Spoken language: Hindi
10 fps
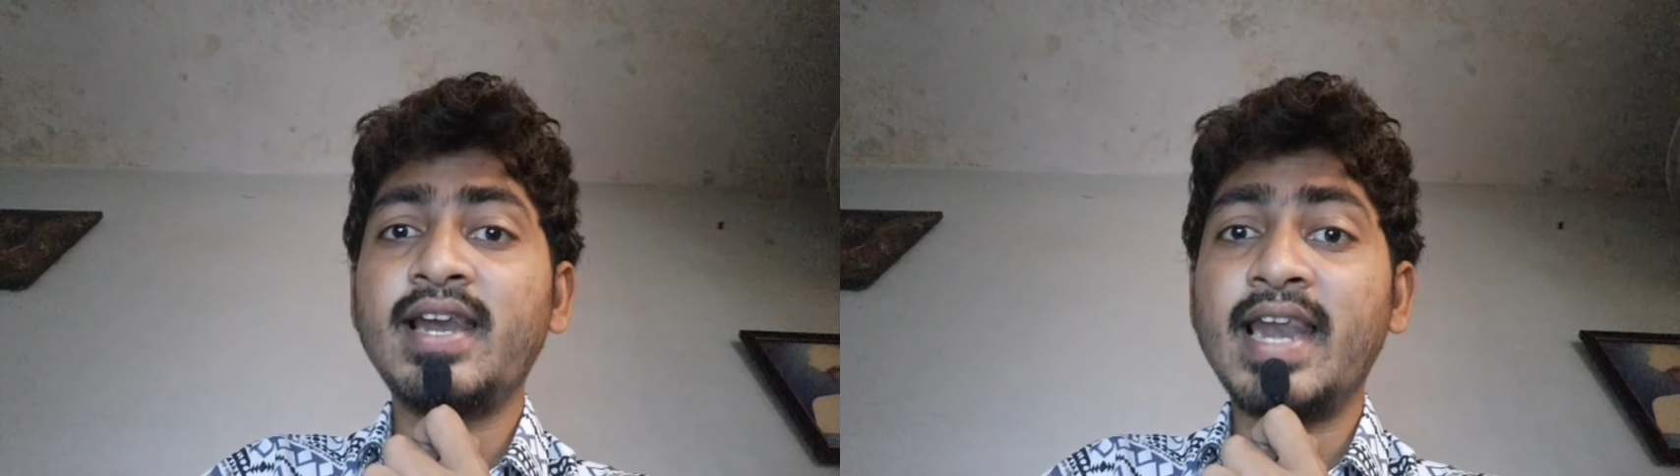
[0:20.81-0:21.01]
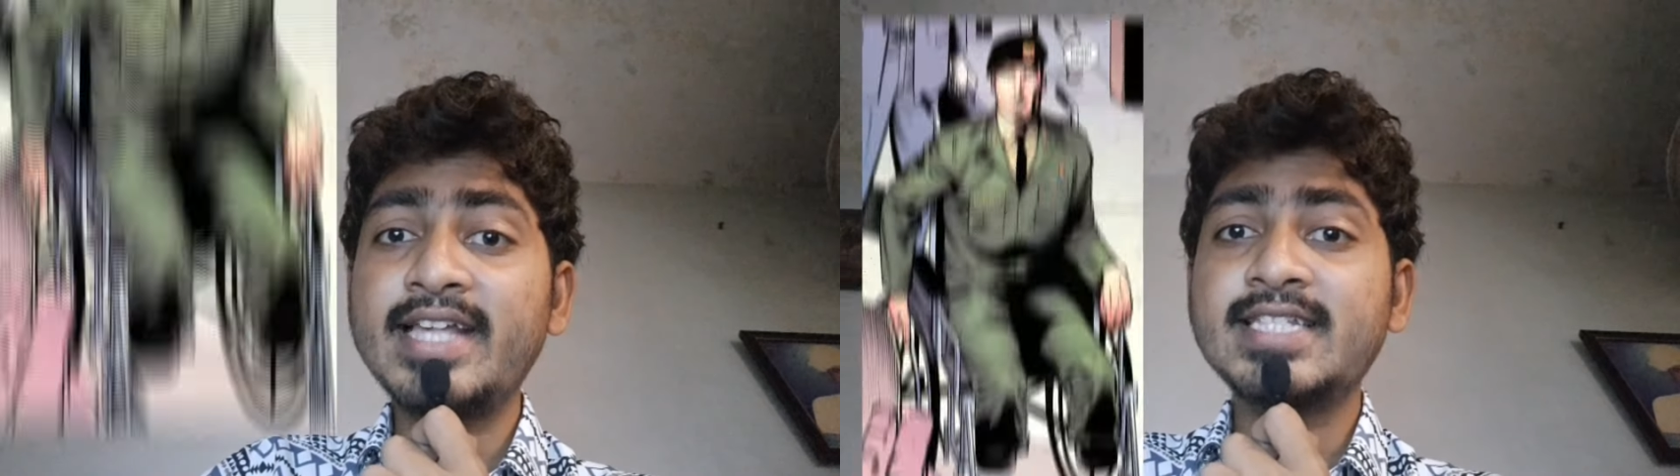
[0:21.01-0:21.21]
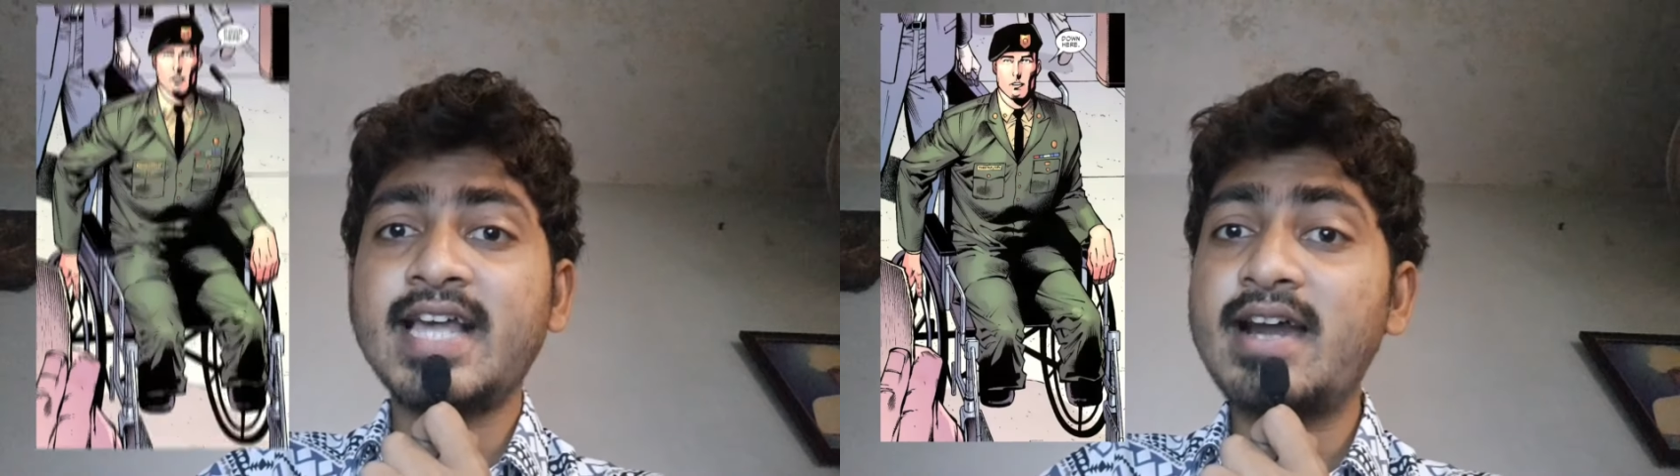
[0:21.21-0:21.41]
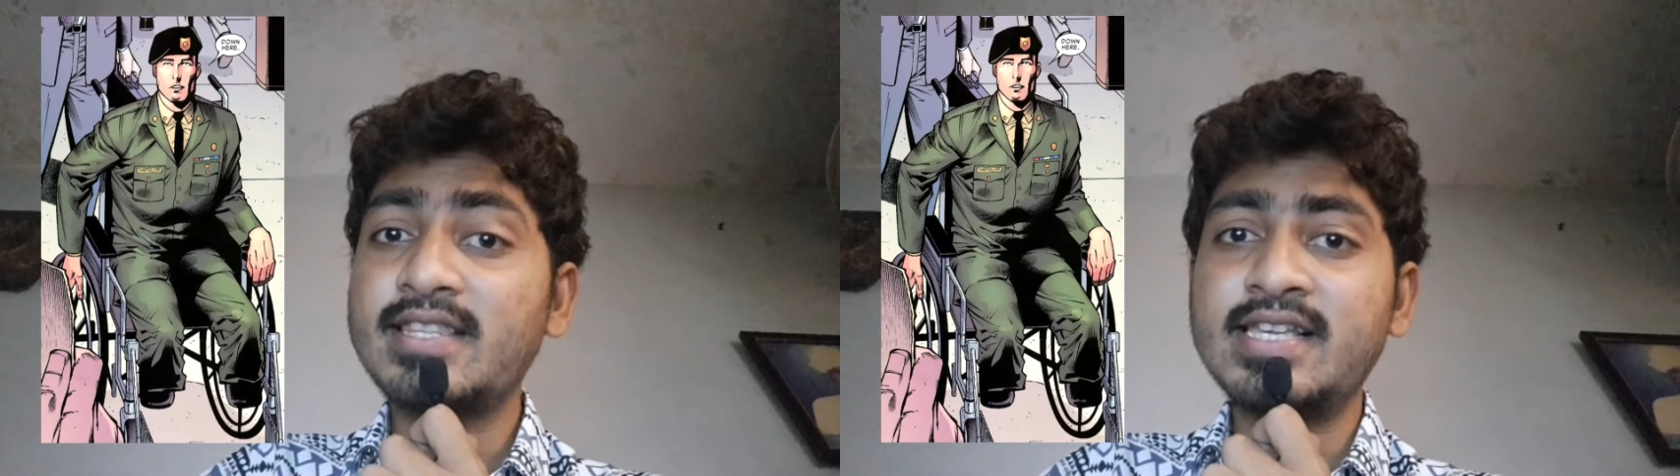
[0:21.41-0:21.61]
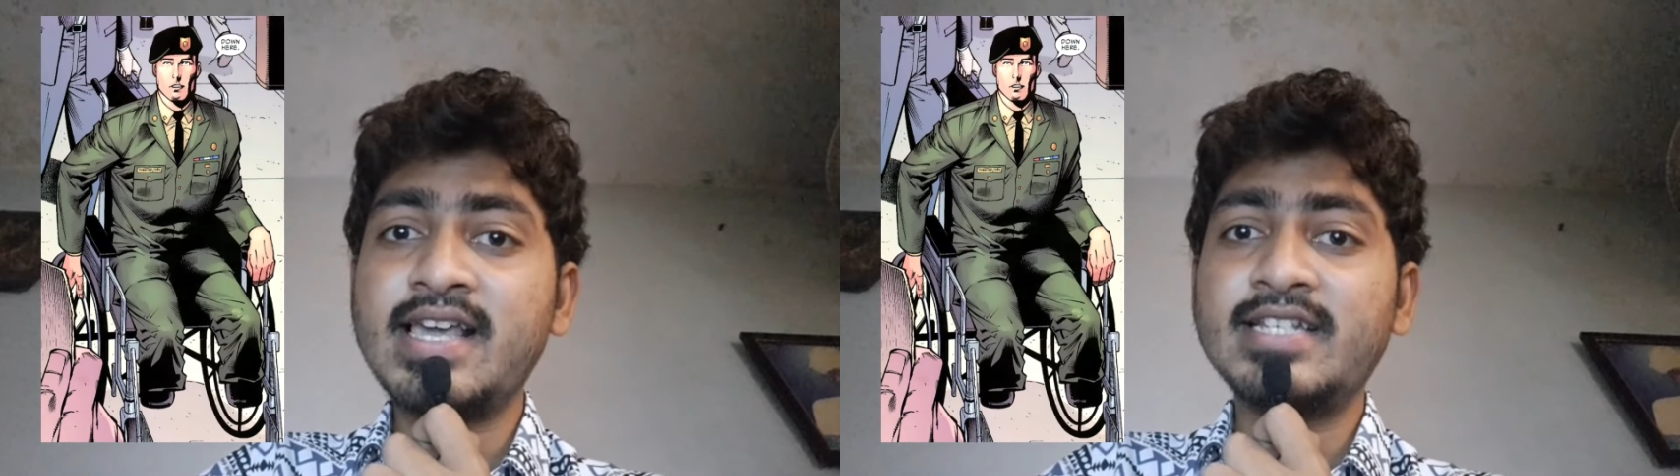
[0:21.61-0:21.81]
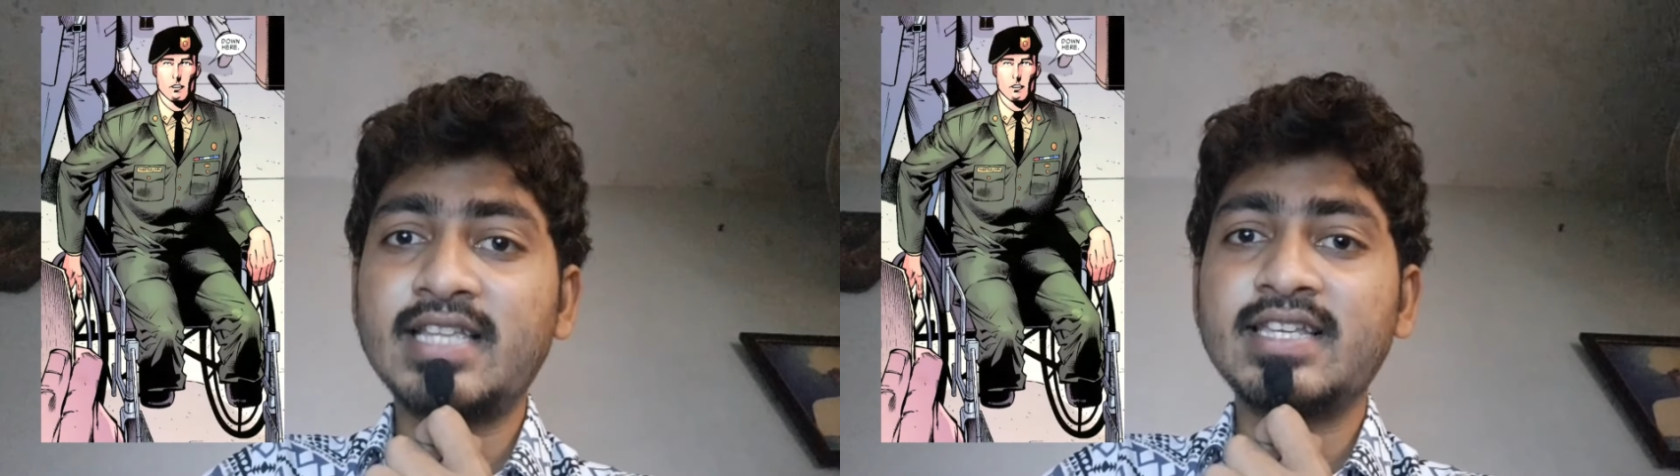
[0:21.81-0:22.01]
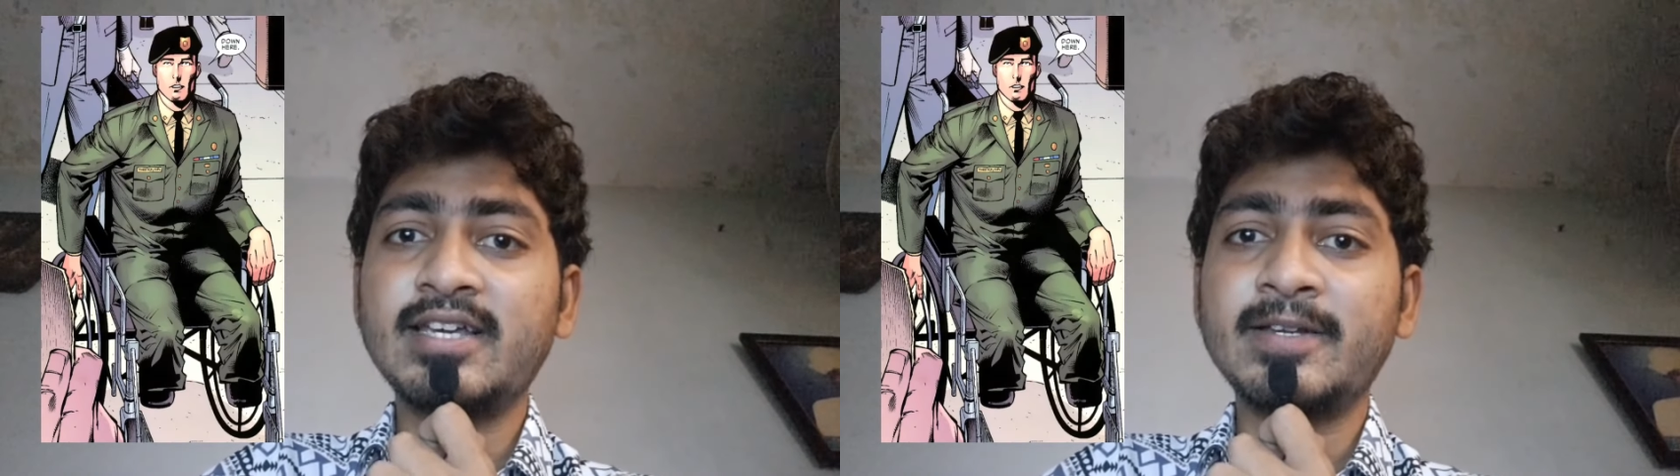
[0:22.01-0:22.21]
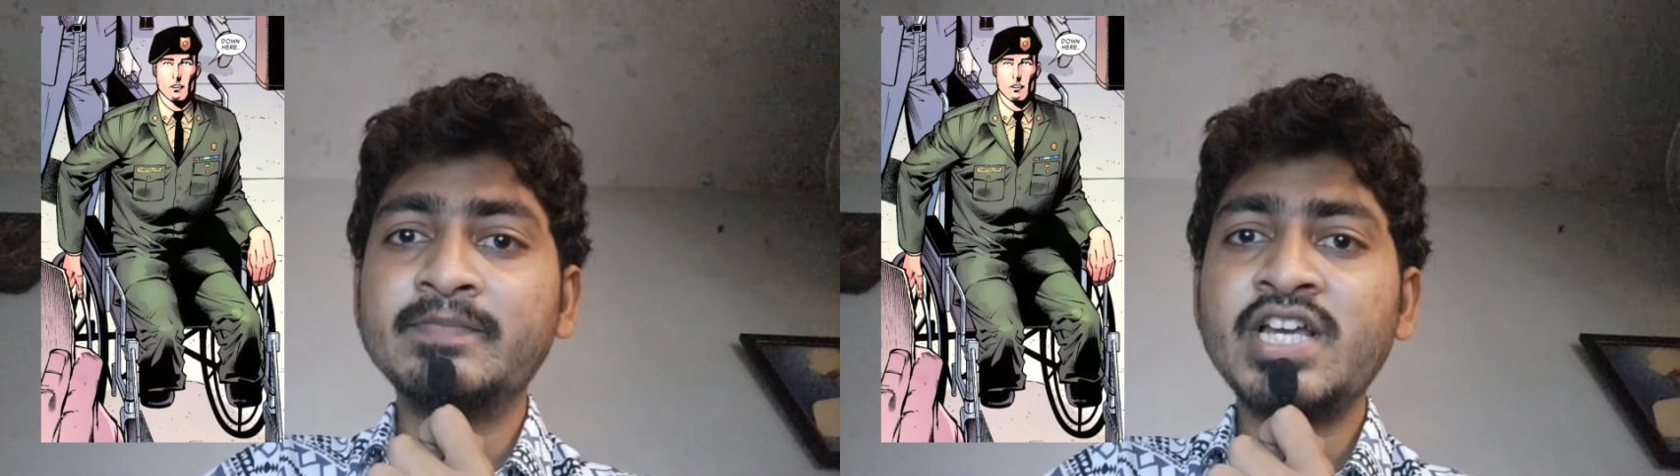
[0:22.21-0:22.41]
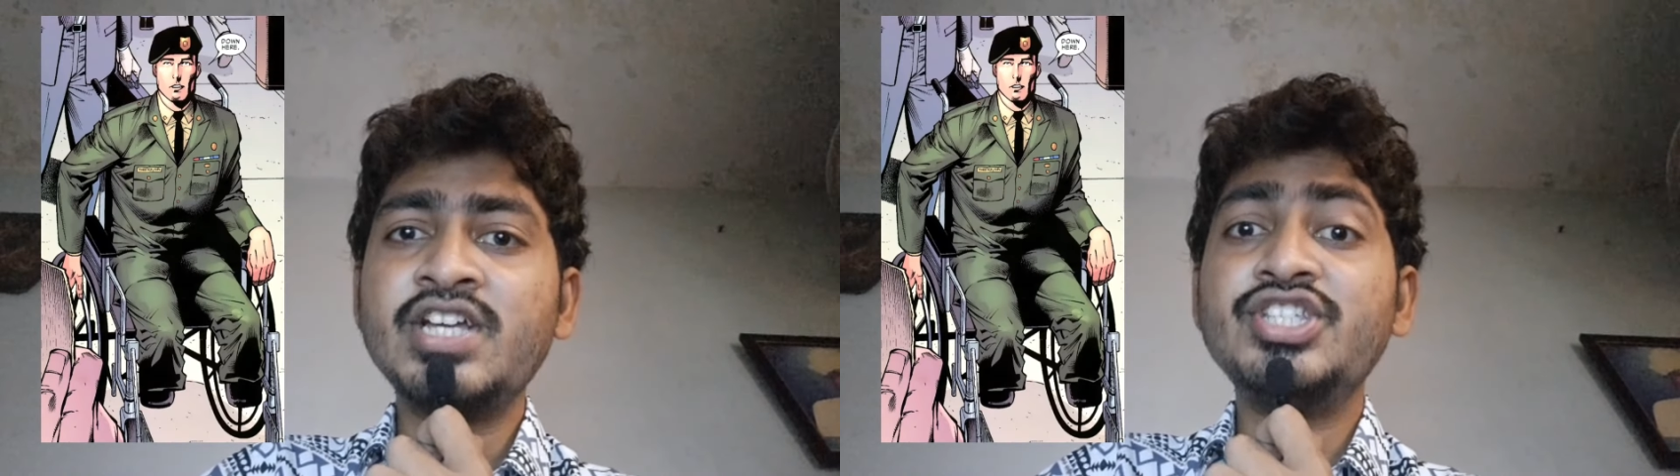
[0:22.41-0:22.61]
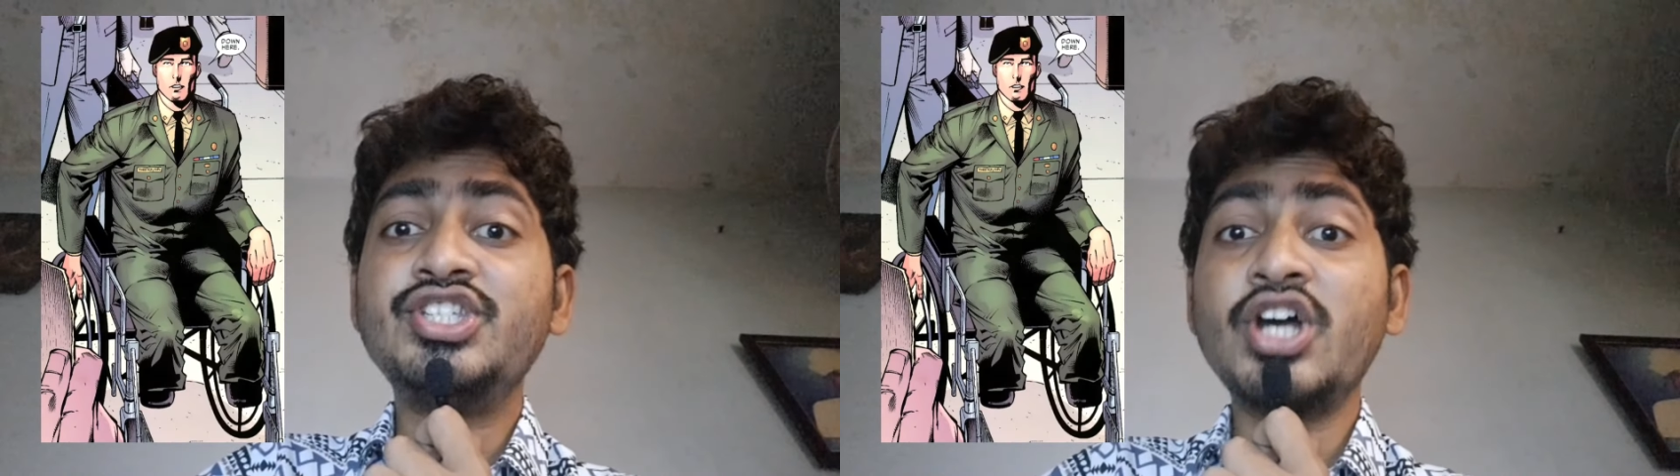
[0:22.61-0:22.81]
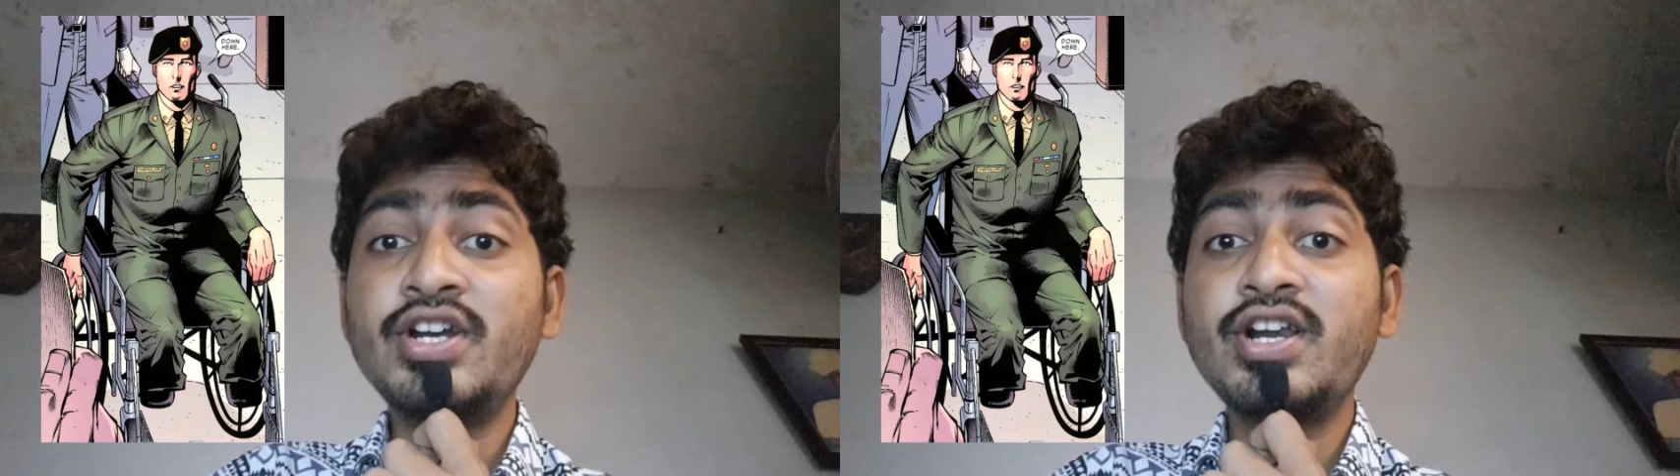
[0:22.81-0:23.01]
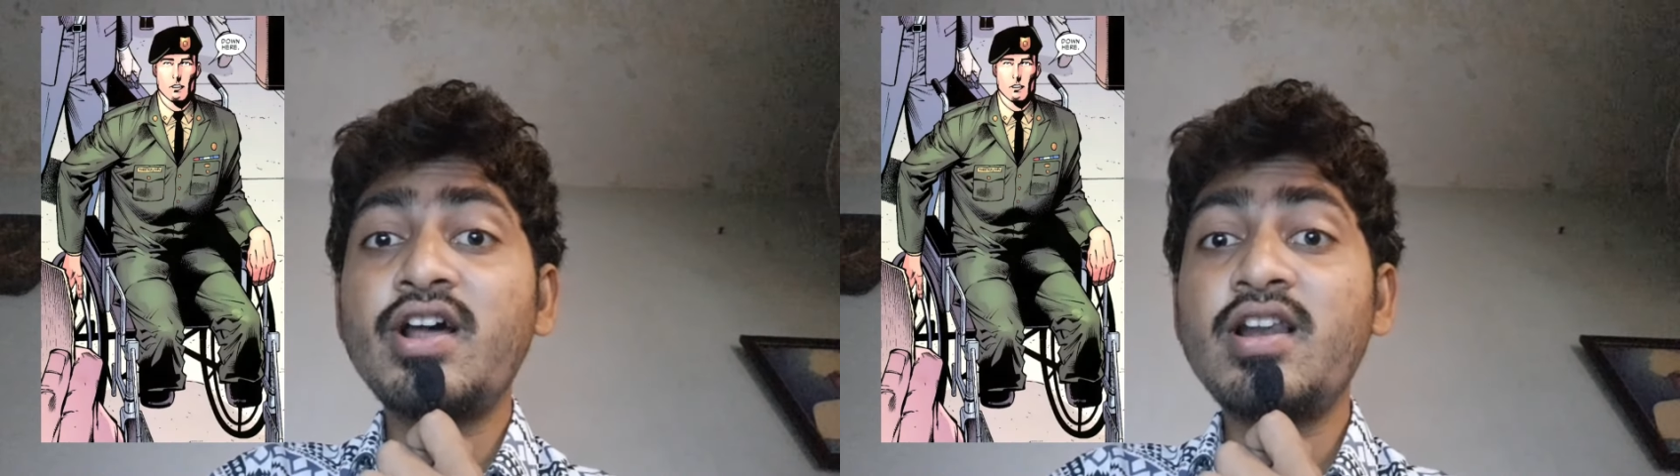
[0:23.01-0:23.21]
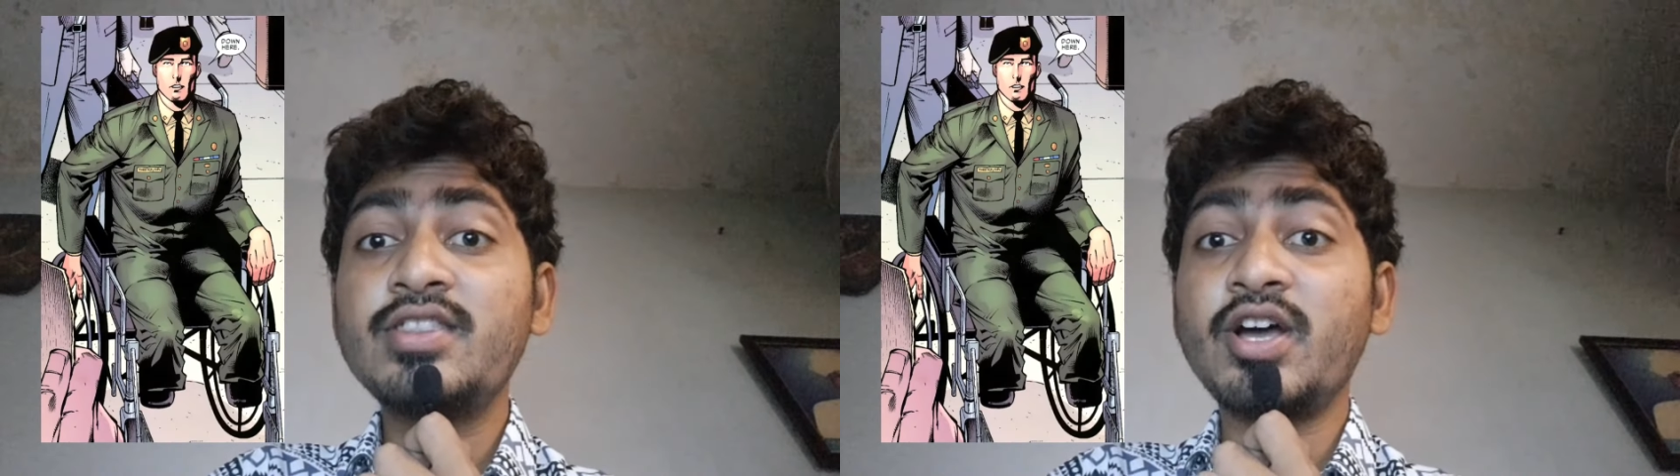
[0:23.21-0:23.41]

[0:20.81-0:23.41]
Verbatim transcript: के लेग्स काट दिए जाते हैं जनरल